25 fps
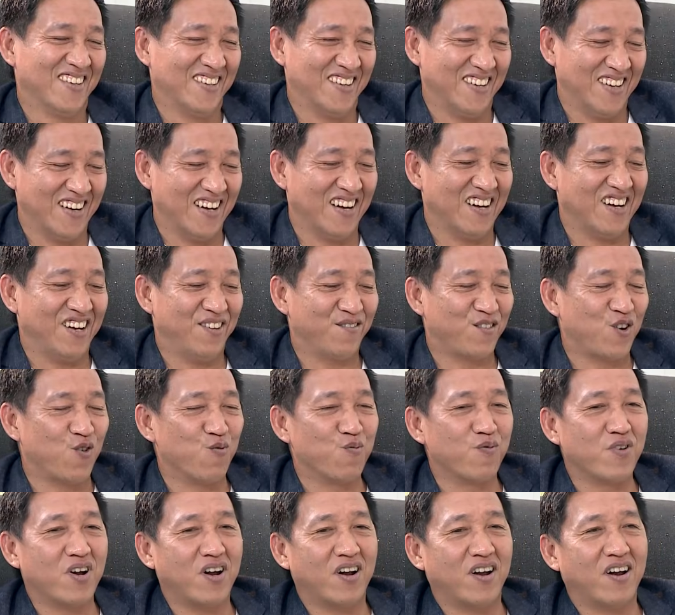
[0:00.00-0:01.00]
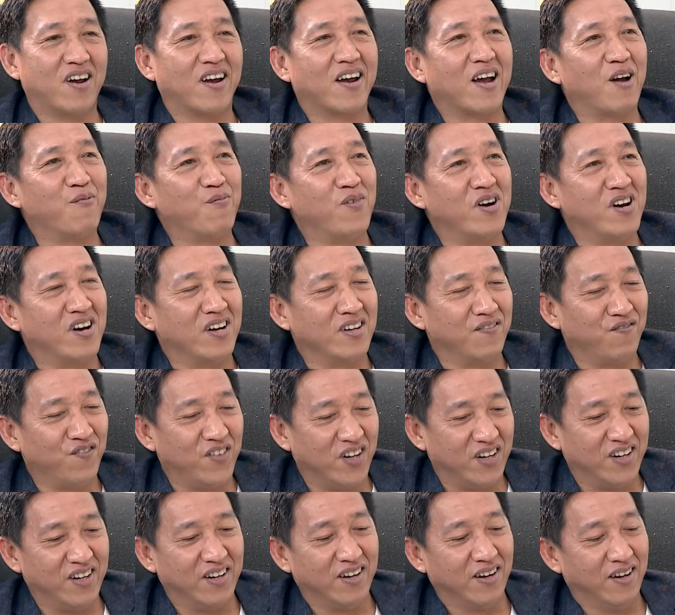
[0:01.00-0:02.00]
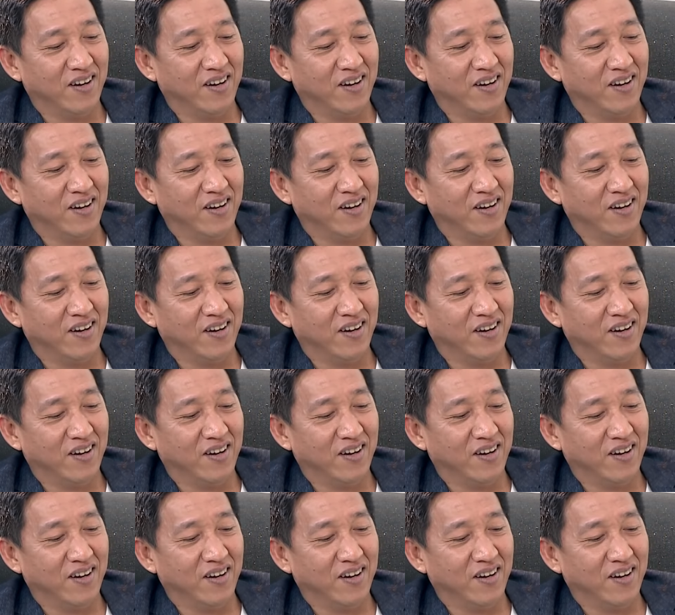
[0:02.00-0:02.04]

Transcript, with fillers: dạ em cũng à, cảm ơn anh Vinh